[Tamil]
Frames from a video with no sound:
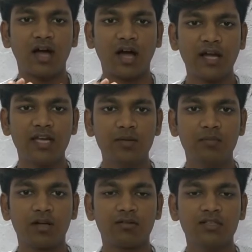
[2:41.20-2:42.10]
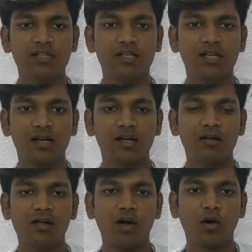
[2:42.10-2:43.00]
அன்னிமார் வந்து என்னன்னா
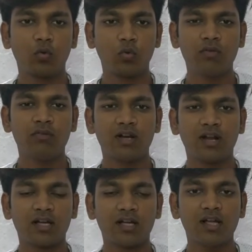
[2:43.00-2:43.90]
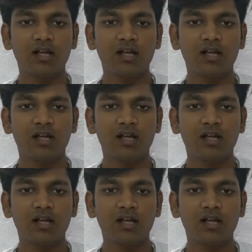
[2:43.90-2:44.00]
அவருக்கு உணவிடுறாங்க